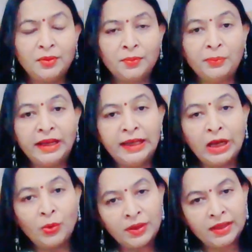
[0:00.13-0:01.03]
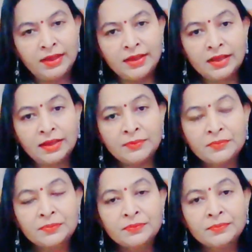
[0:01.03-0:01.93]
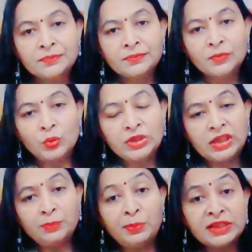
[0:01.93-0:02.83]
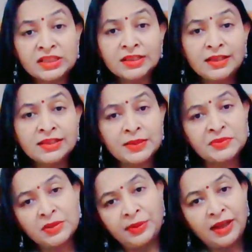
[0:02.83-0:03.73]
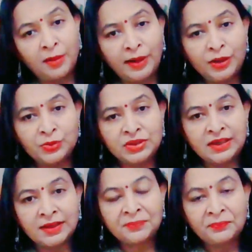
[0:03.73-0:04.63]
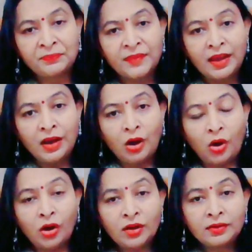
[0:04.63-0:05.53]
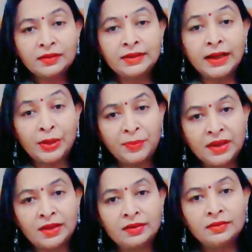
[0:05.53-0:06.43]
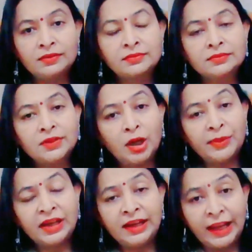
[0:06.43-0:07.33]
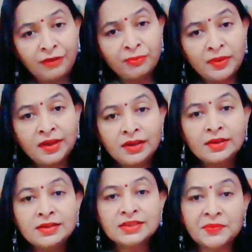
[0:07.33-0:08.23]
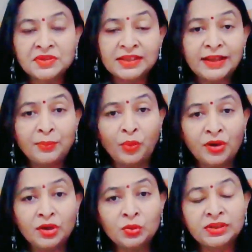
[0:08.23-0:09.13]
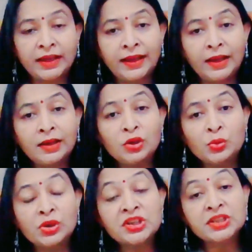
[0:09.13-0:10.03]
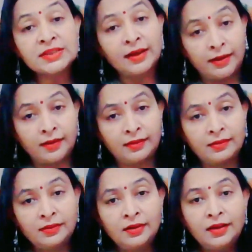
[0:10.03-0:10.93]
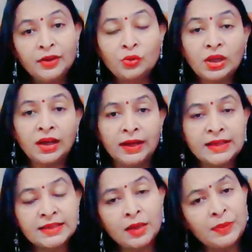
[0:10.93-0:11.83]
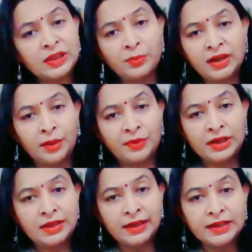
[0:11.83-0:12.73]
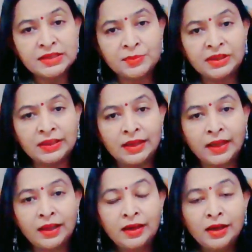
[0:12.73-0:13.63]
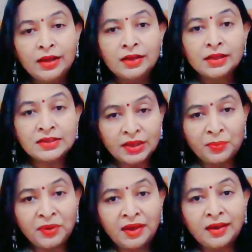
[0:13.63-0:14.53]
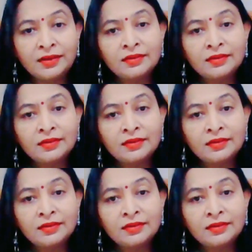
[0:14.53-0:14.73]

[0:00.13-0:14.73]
महिलाओं के लिए उनकी बचत ही सबसे बड़ी कमाई होती है और घर में हमारी लाइफ में सबसे ज़्यादा इम्पोर्टेंट होता है न्यूट्रिशियस खाना क्योंकि खाने से हमें दिन भर काम करने की एनर्जी मिलती है किचन में